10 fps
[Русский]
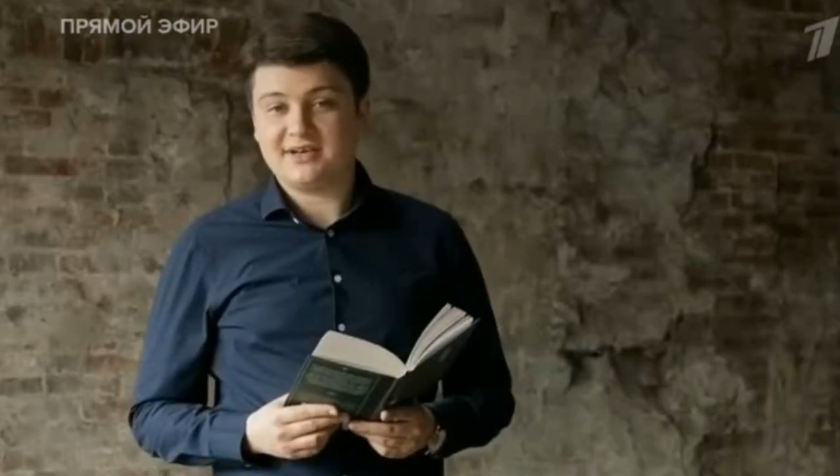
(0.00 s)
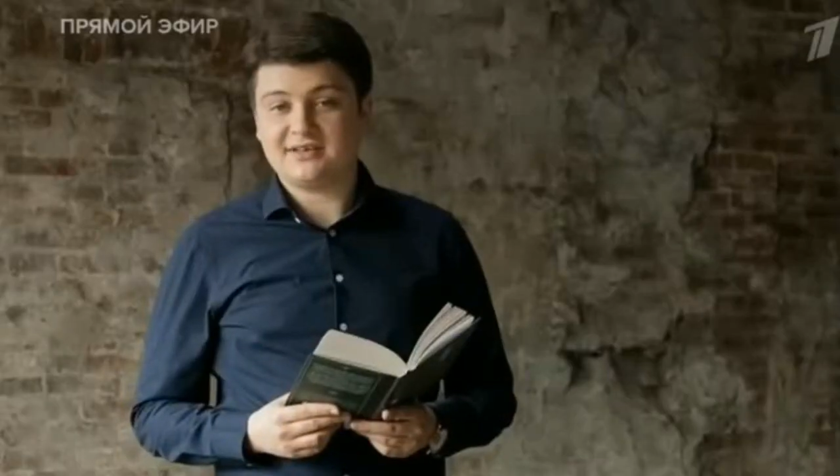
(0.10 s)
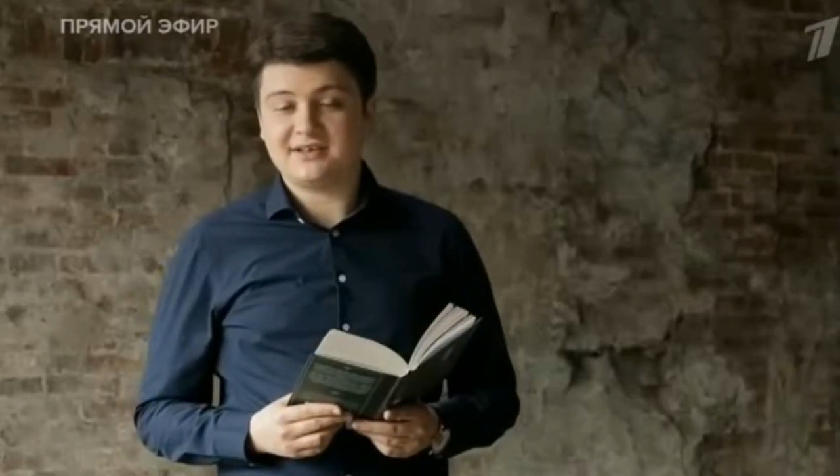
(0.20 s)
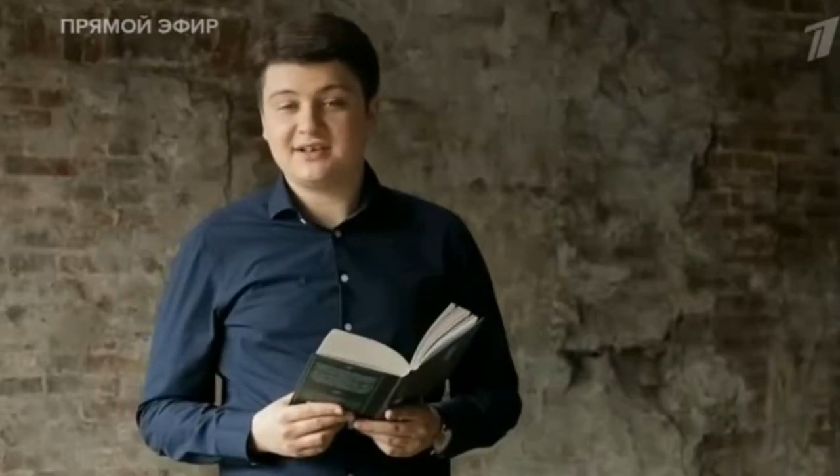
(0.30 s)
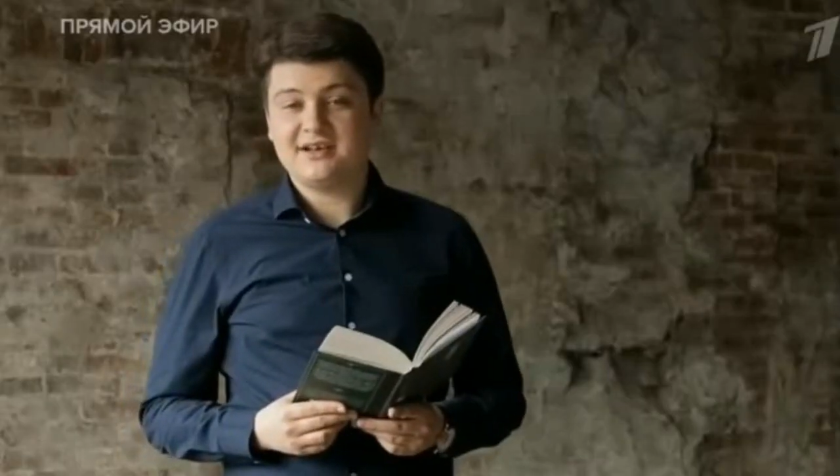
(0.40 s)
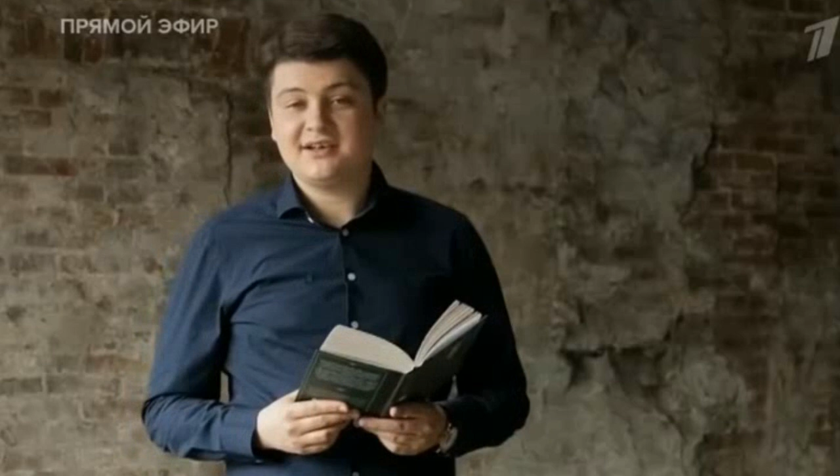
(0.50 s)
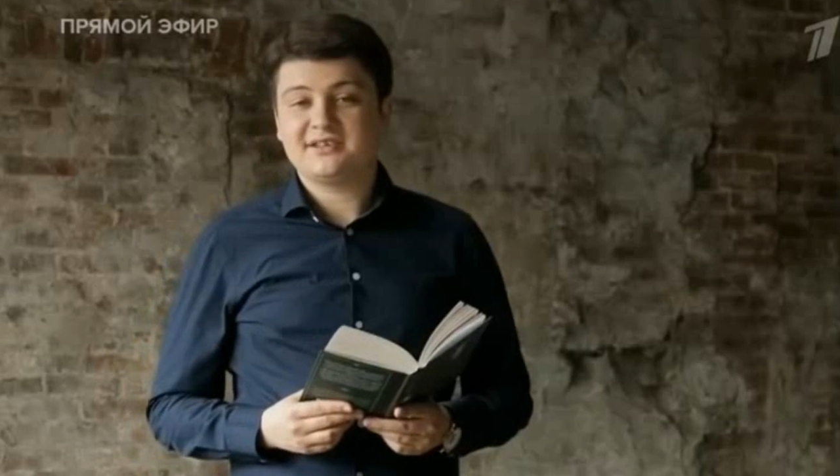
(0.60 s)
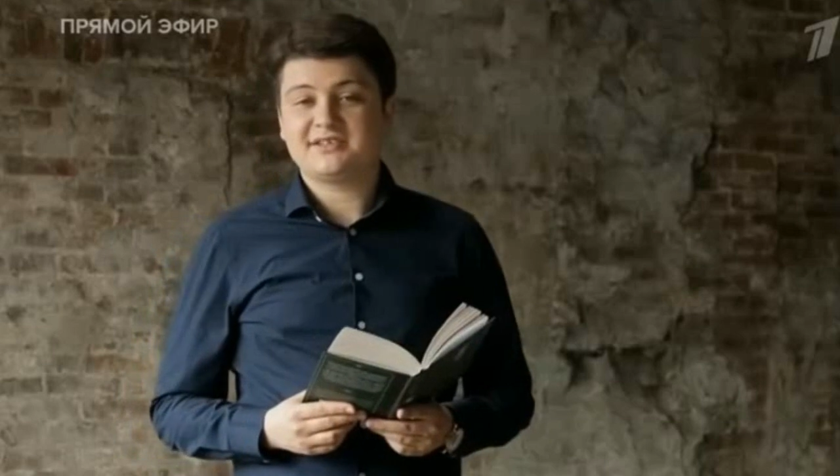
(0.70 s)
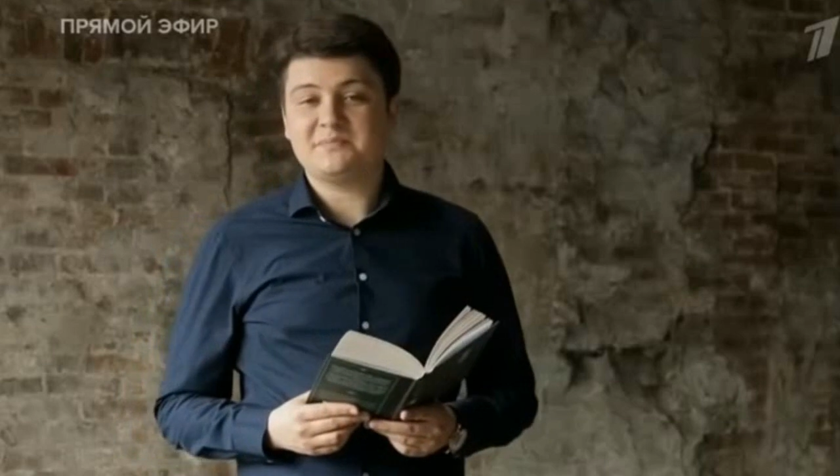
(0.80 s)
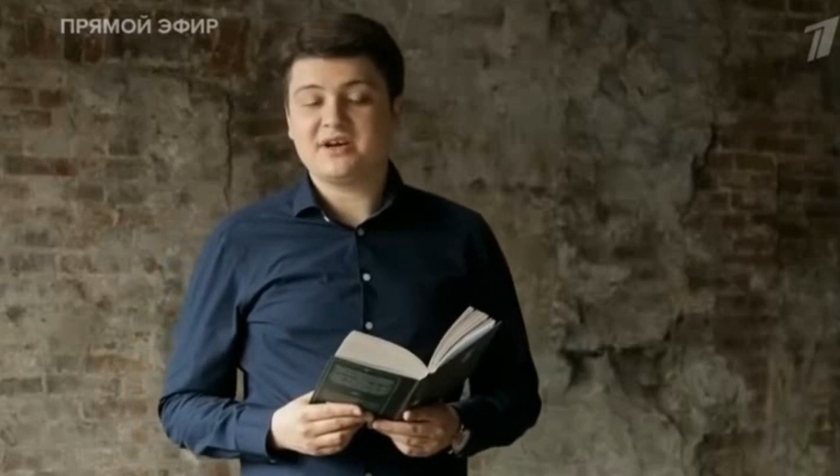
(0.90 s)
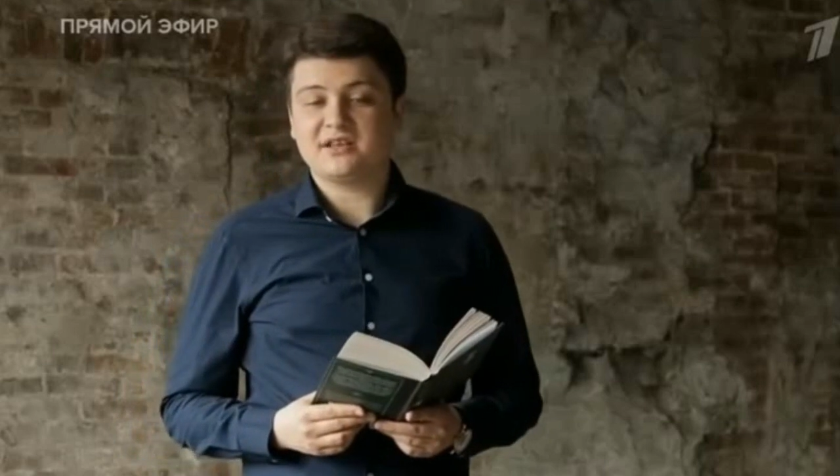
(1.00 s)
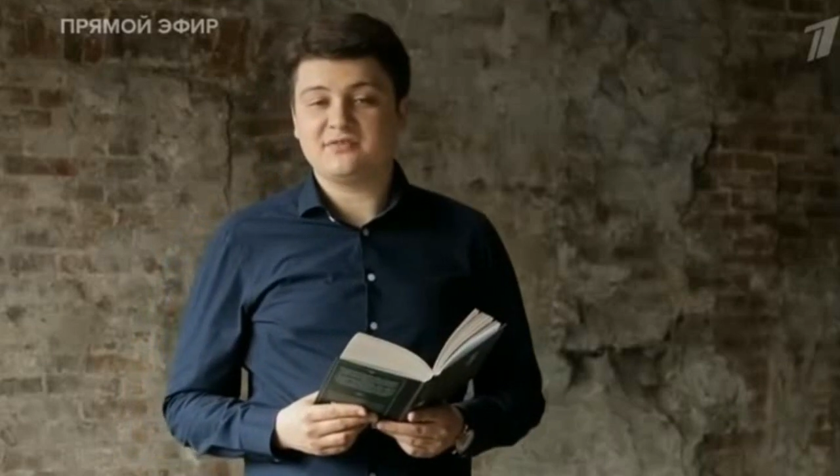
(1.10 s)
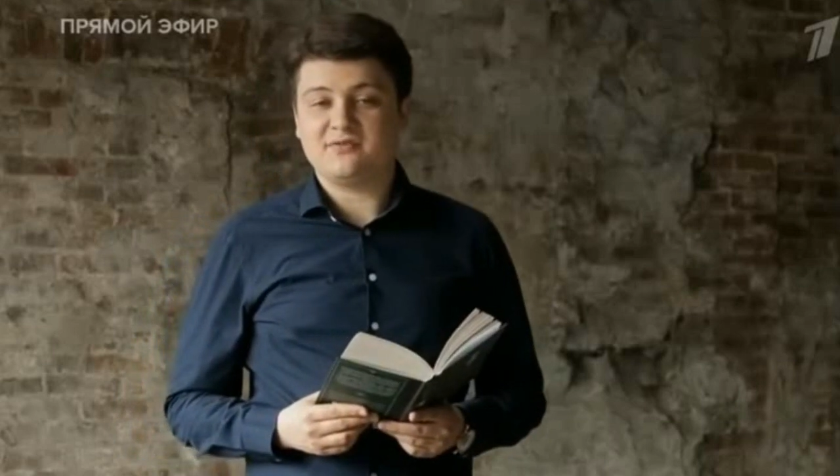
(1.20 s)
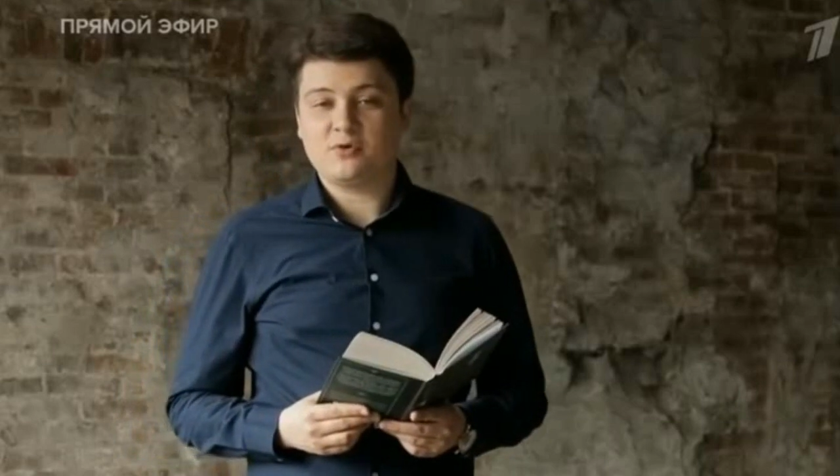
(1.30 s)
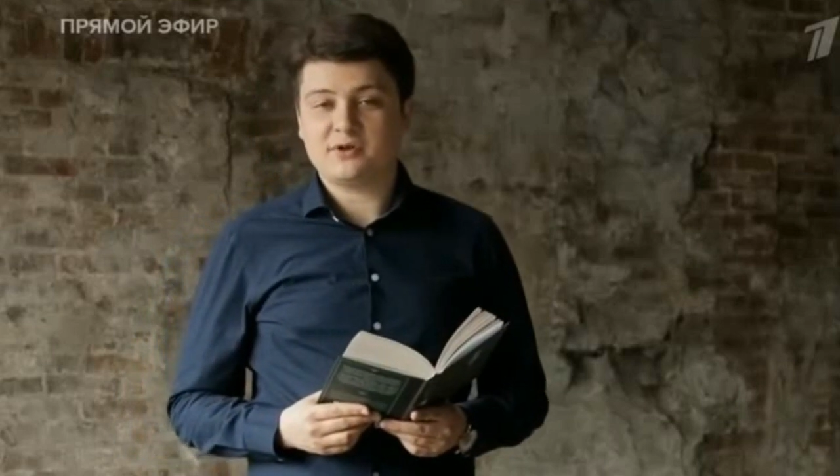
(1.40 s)
как это
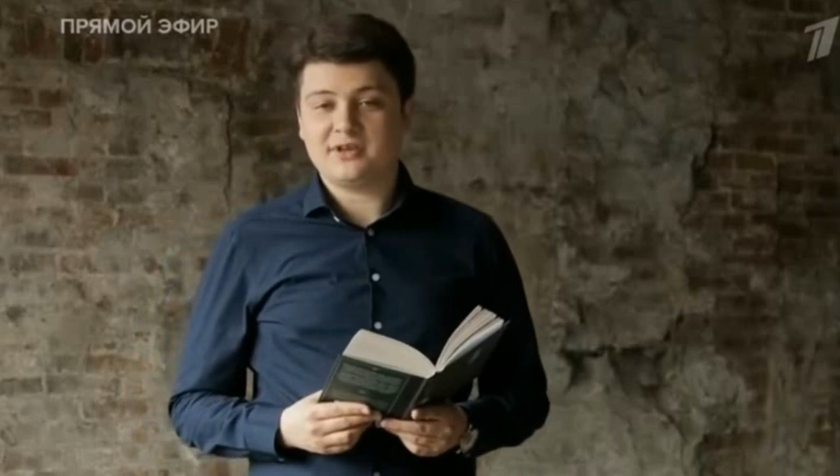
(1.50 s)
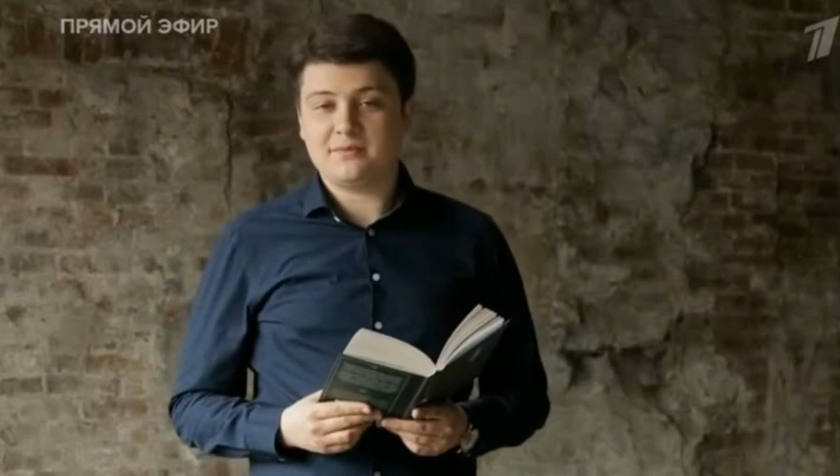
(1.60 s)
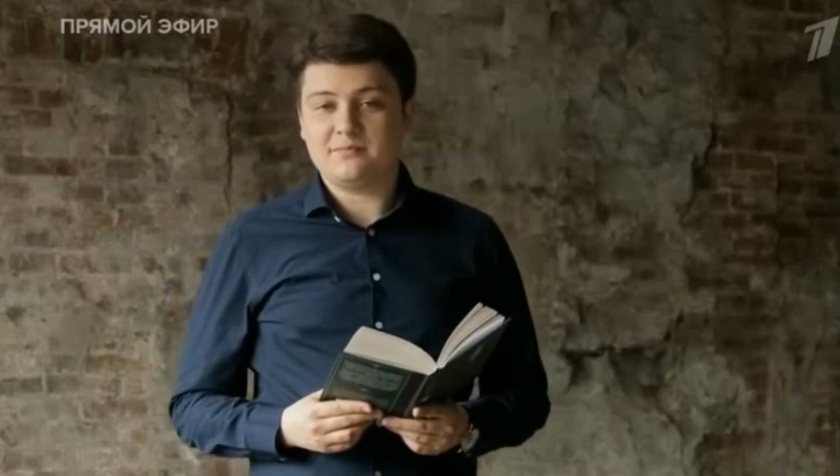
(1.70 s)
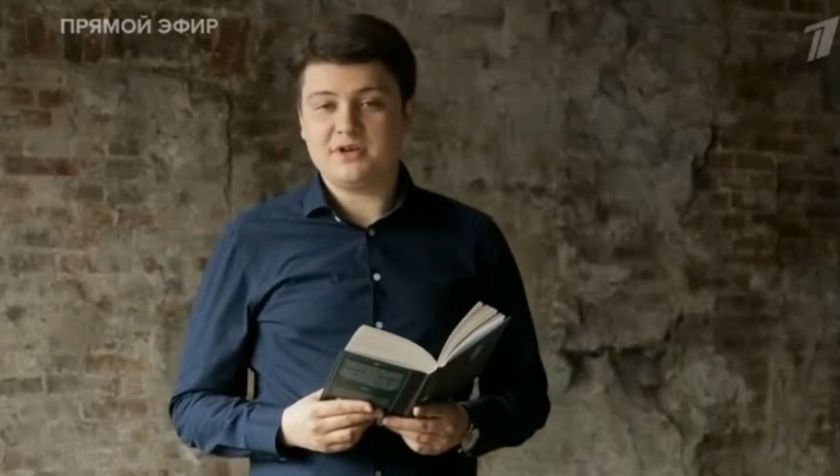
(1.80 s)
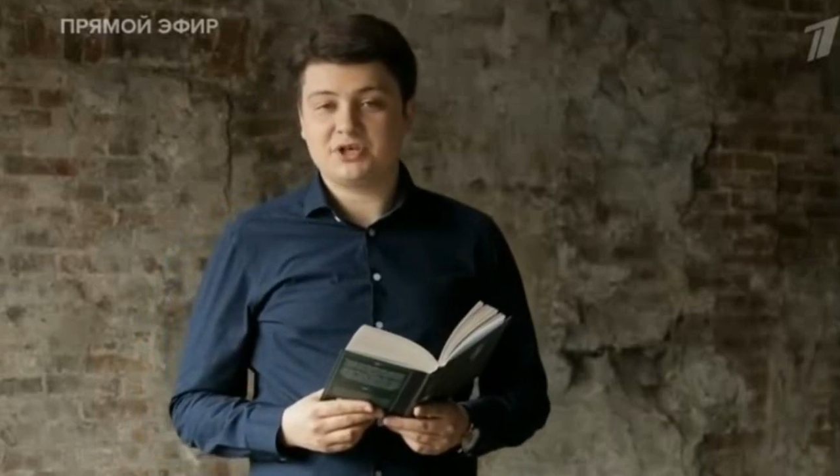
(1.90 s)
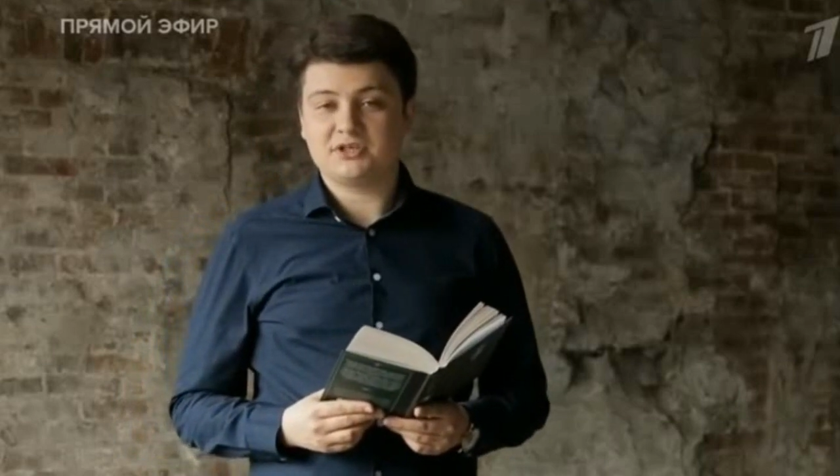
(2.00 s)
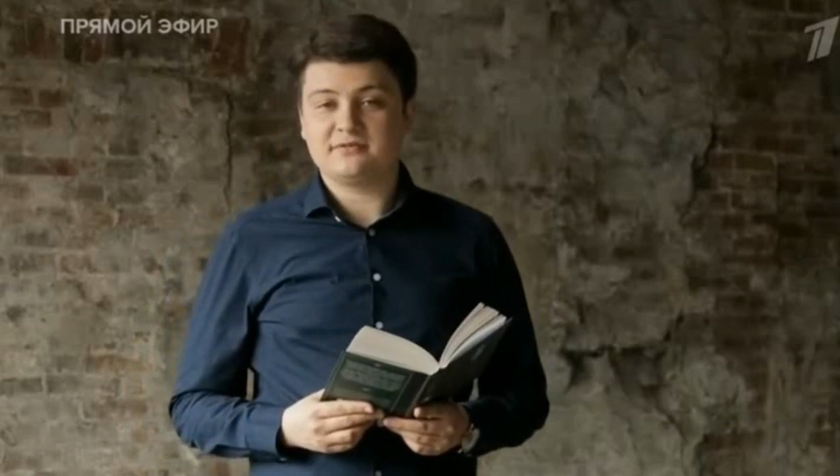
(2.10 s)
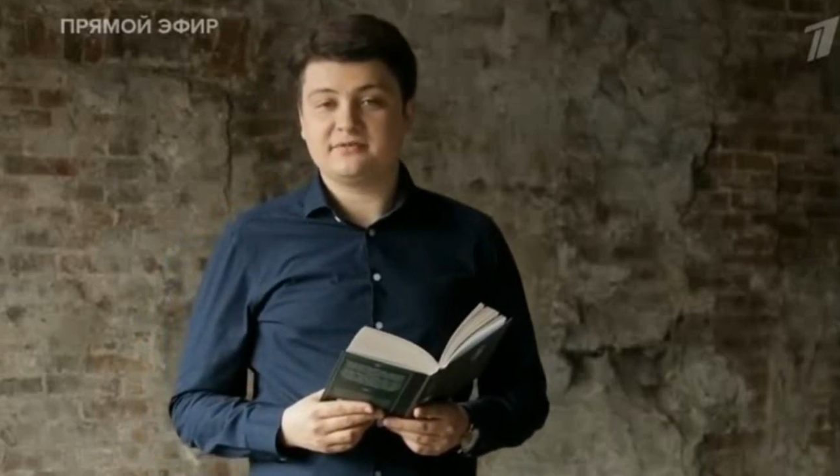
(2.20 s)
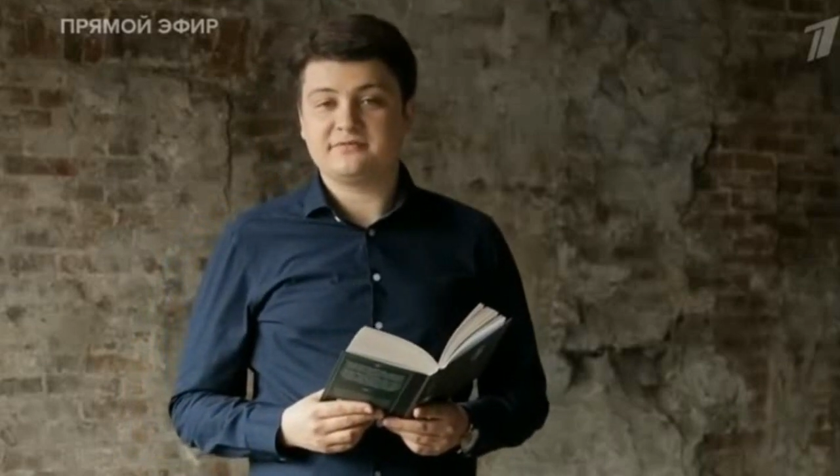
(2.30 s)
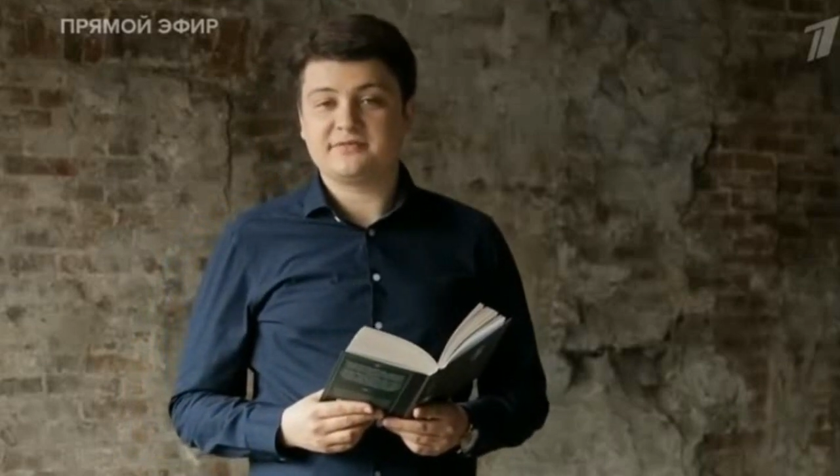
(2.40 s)
смехотворное бешенство